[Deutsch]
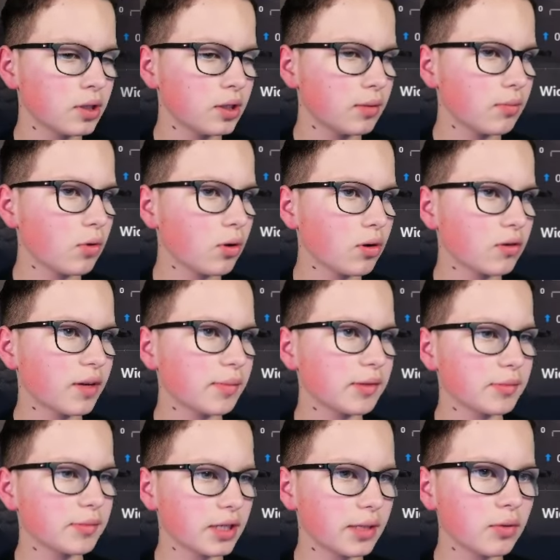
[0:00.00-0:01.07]
Blog habe ich mal
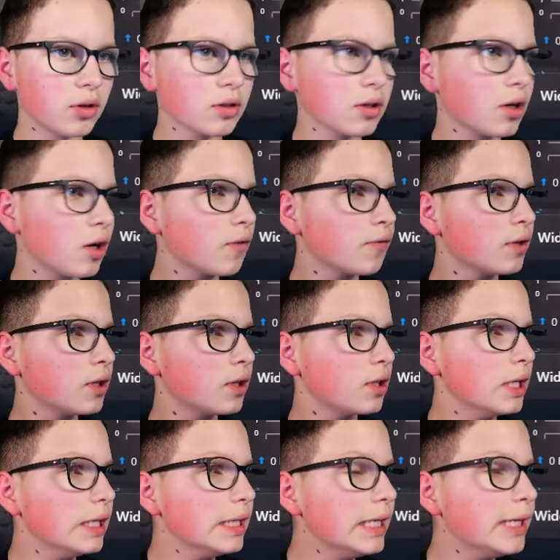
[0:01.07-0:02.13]
keinen Bock drauf.
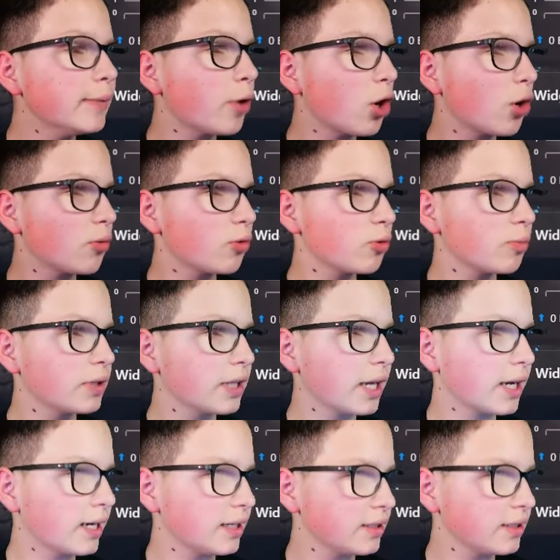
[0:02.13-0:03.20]
I mache auch mal direkt
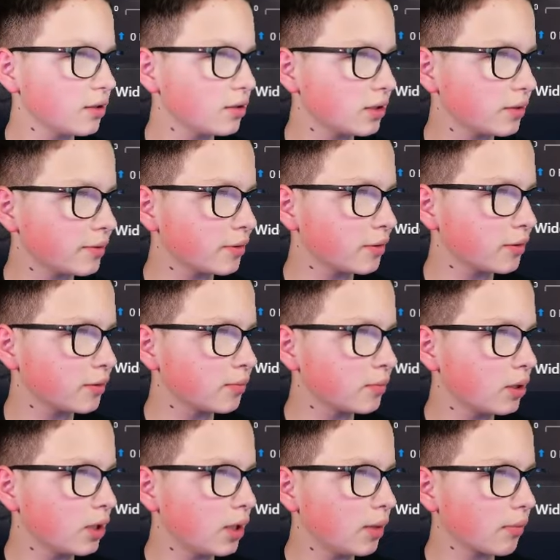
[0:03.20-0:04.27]
eigentlich aus hier. hier.
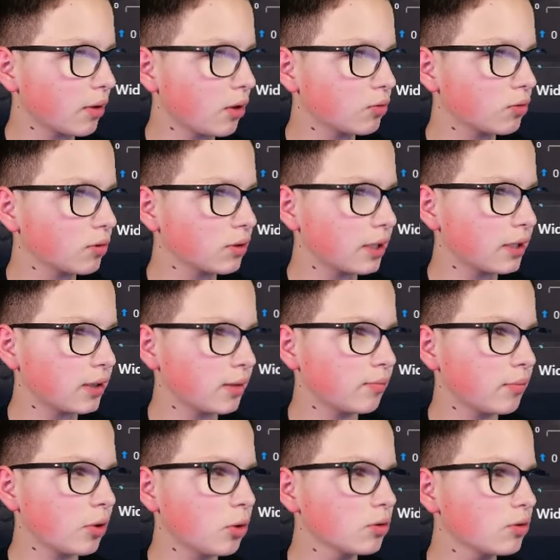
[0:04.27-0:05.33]
Braucht doch keiner.
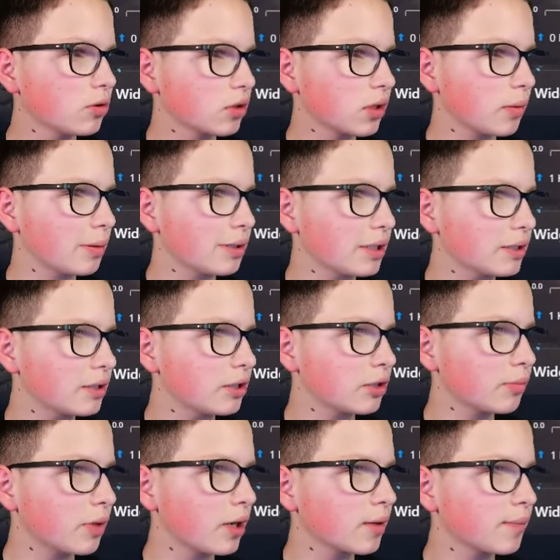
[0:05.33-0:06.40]
Mountain, das kann man tatsächlich
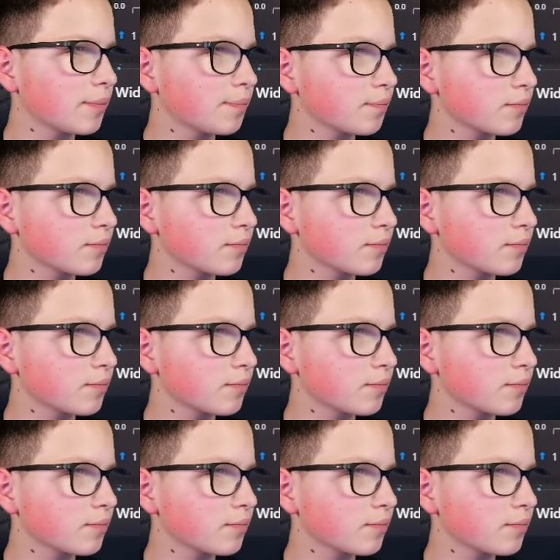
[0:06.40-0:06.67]
machen.